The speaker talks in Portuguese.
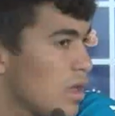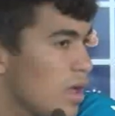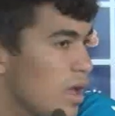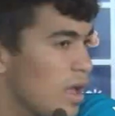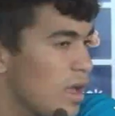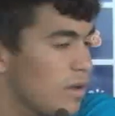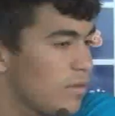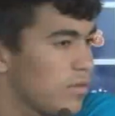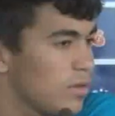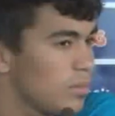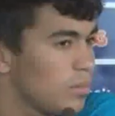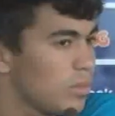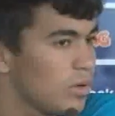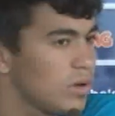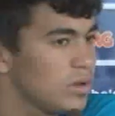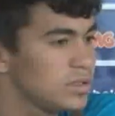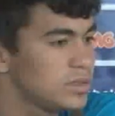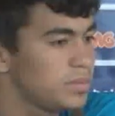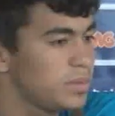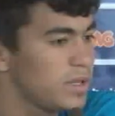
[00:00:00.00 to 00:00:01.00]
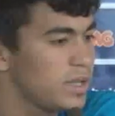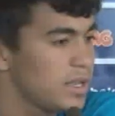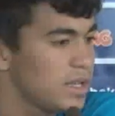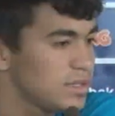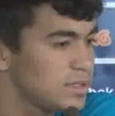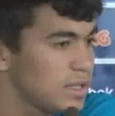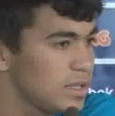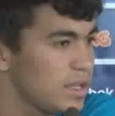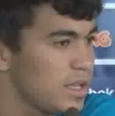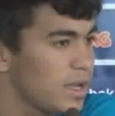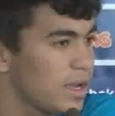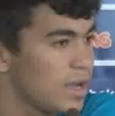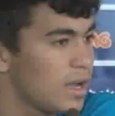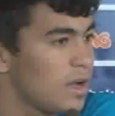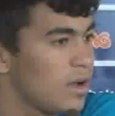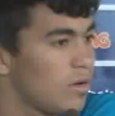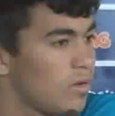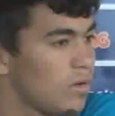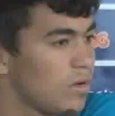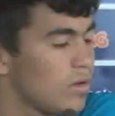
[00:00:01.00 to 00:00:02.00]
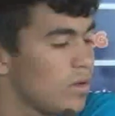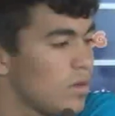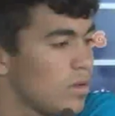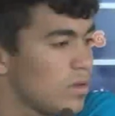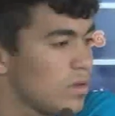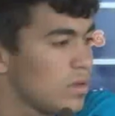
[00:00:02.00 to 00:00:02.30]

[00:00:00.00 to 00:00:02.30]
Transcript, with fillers: Ah, foi bom, experiência é legal.